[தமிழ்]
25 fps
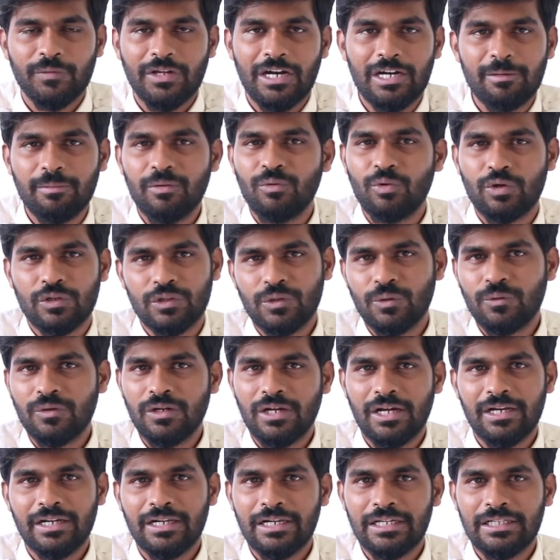கண்டிப்பாக
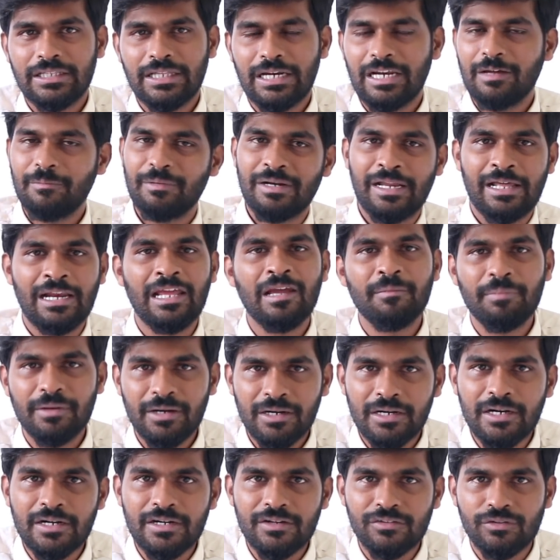ஒருத்தவருக்கான எனக்கு தெரியல இப்போ நிறைய
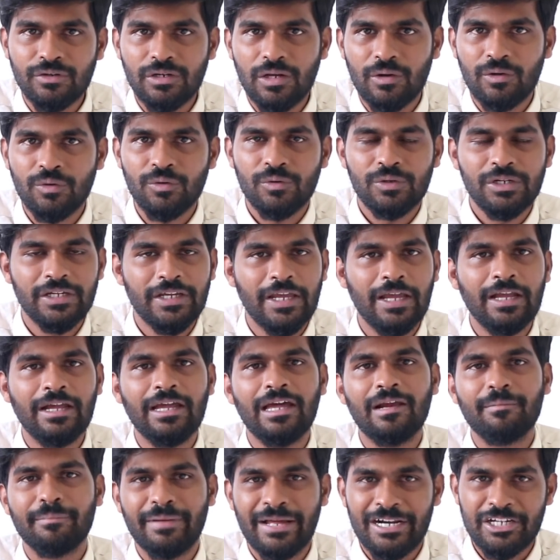பேருக்கு நன்றி சொல்லி ஆகணும் ஒன்று கேகேஆர்